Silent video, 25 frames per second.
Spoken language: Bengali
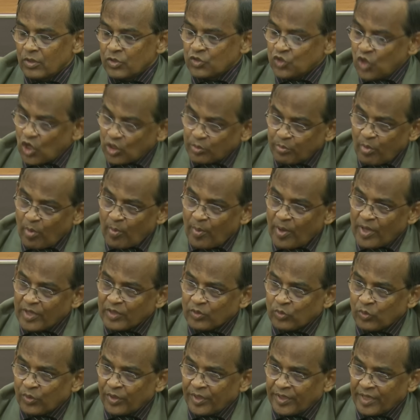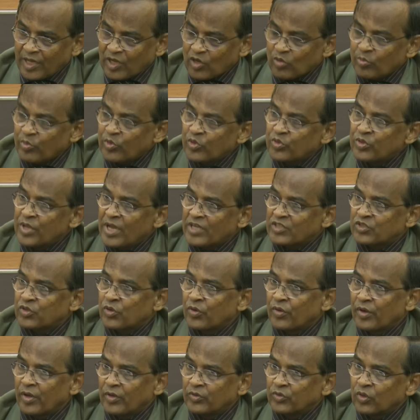সদ্ব্যবহার করে কারোর বিরুদ্ধে অ্যাকশন
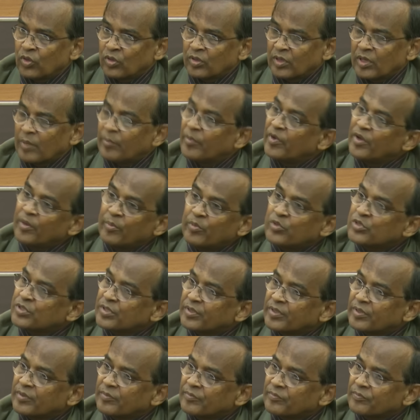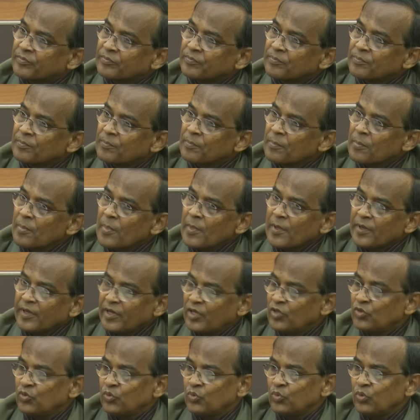নেওয়া দরকার আমরা নেব সেটা
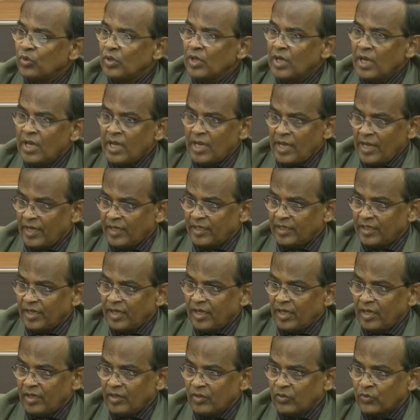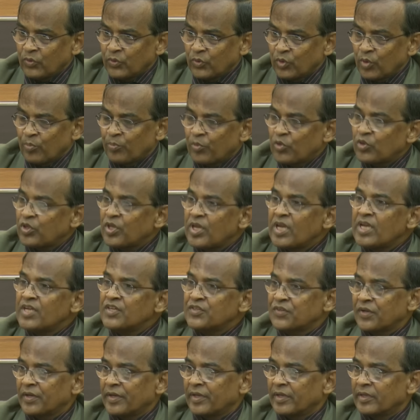কিন্তু এখানে কোনো
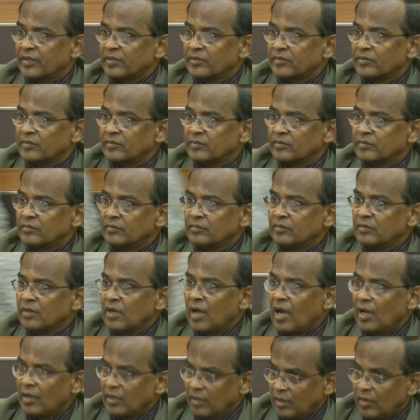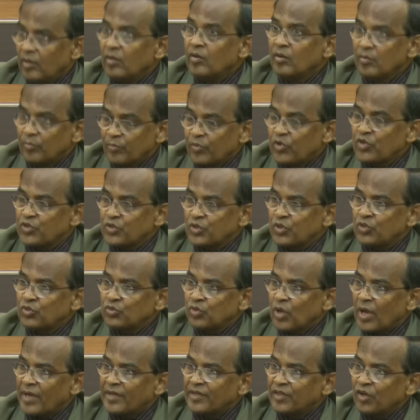প্রতিহিংসা না প্রচলিত
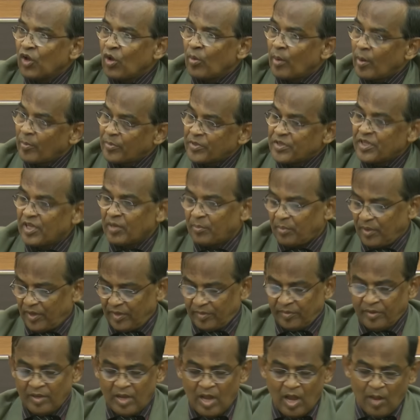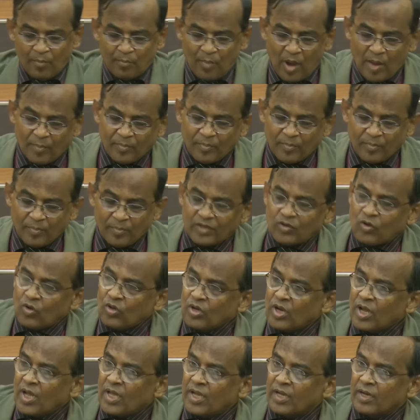আইনে হবে আপনি দেখবেন মামলা
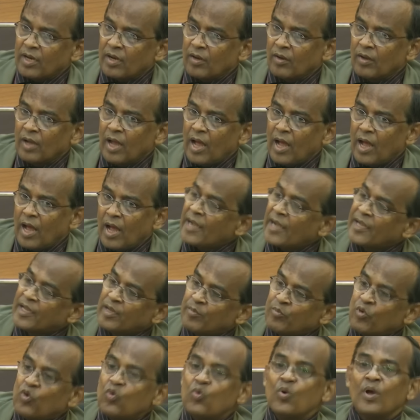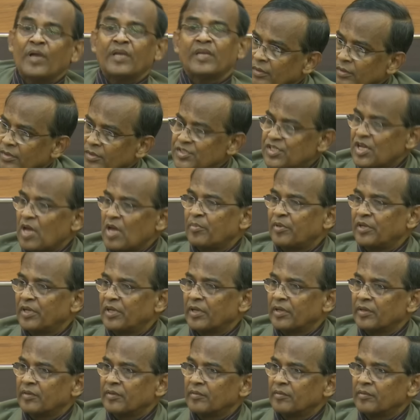করার আগে বহু যাবে না